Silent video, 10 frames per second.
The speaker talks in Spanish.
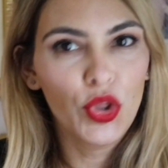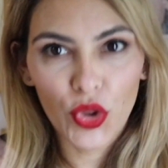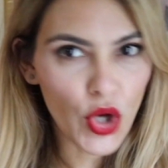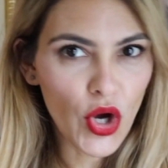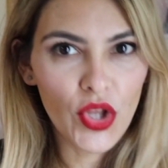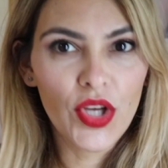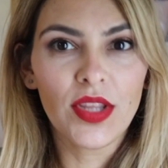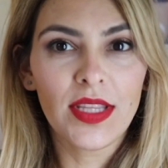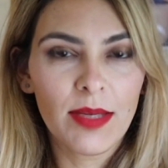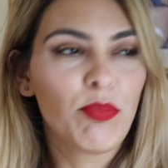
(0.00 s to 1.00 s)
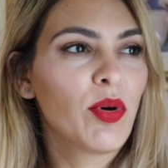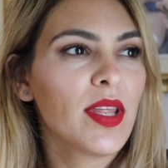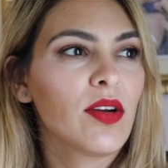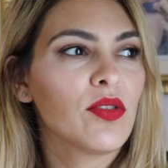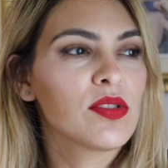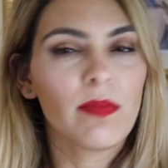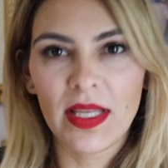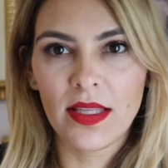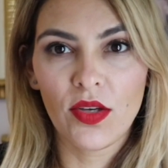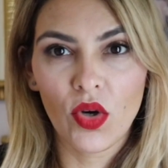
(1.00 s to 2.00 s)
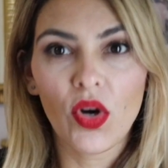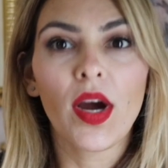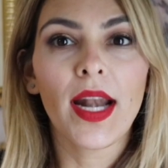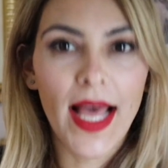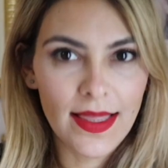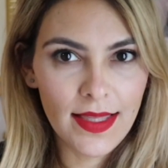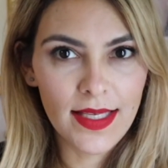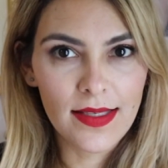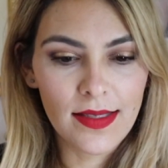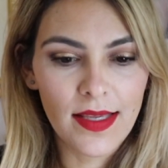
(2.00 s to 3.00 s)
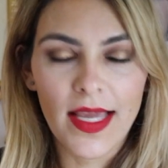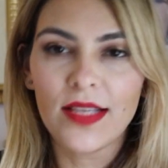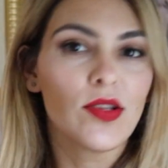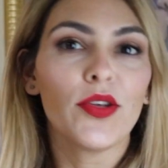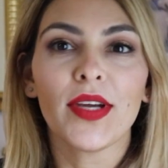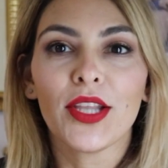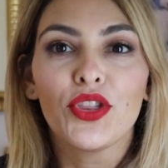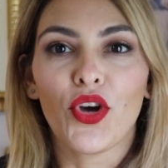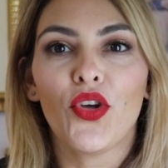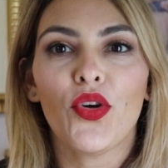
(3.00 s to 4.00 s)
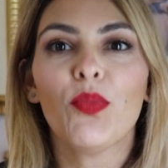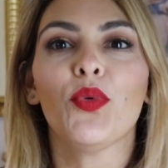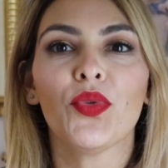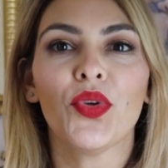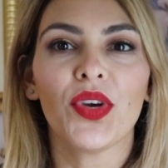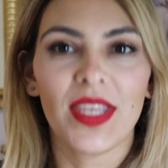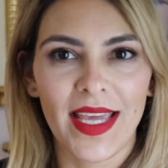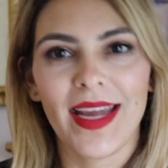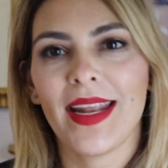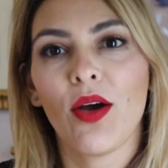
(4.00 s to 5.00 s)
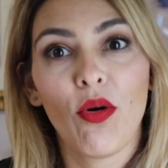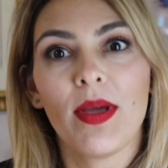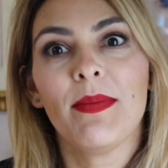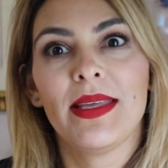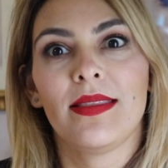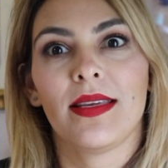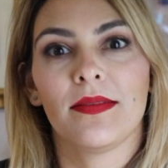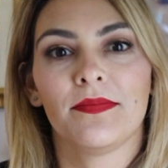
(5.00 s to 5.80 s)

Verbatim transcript: todo tipo de cosmético gratis y eso es lo que todo mundo quiere, obviamente.